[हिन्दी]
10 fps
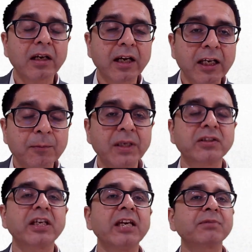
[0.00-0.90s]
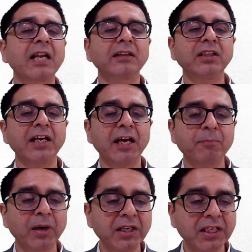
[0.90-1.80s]
कहीं पे स्कीम्स लाती है
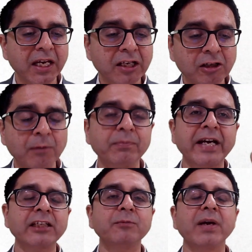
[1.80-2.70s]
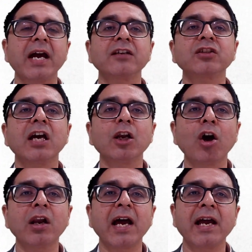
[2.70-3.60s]
बट ये इनकम टैक्स में ऐसा
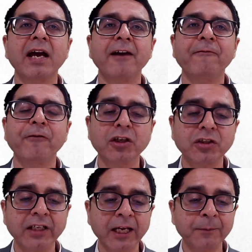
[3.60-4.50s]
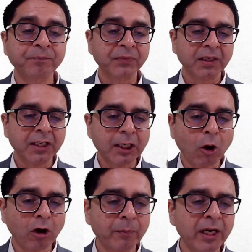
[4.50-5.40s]
लॉ लाया है फर्स्ट टाइम कि
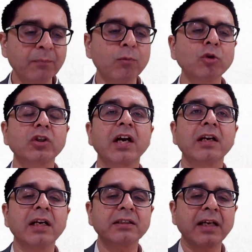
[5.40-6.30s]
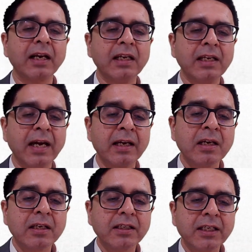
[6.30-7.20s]
गवर्नमेंट बूस्ट करना चाह रही है
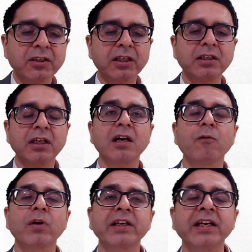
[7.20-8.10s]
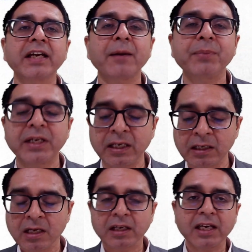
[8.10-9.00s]
ये सेक्टर का वर्किंग कैपिटल
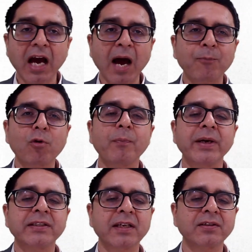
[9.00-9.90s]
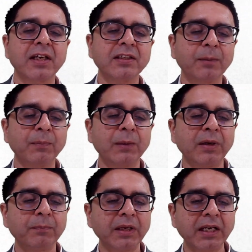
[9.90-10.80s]
कि आपको पैसा सही समय
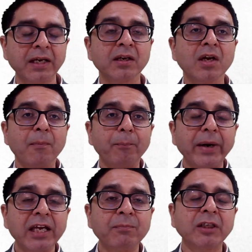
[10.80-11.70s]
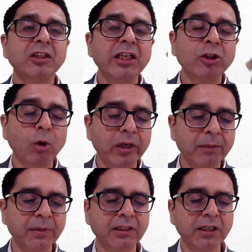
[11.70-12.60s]
पे मिले बड़ी मछली छोटे
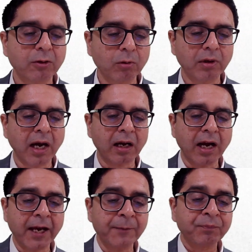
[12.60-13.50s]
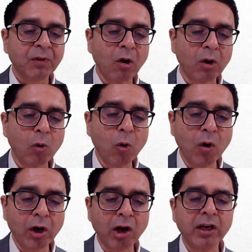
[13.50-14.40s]
मछली को ना खाए और
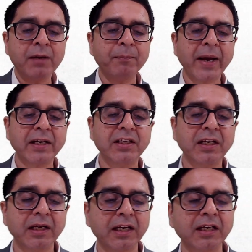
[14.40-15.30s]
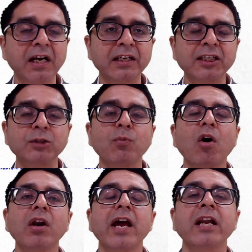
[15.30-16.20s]
ओवरऑल इम्पैक्ट ये रहेगा कि
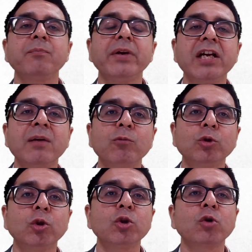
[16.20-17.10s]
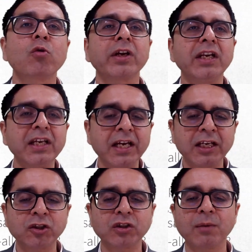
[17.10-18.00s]
स्मॉल एंड मीडियम उद्योजकों के लिए
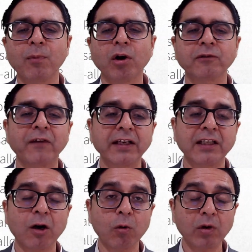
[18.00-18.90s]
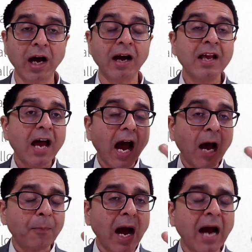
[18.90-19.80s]
इससे बहुत फायदा होगा
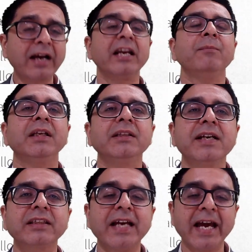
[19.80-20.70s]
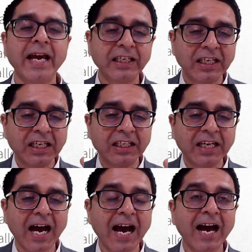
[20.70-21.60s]
अब आखिरी में देखते हैं कि
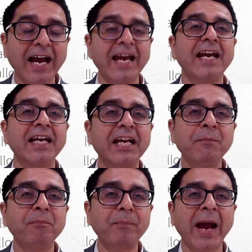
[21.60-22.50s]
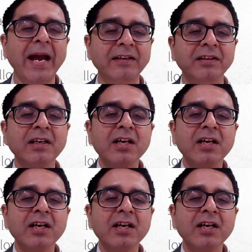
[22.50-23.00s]
क्या है इम्पैक्ट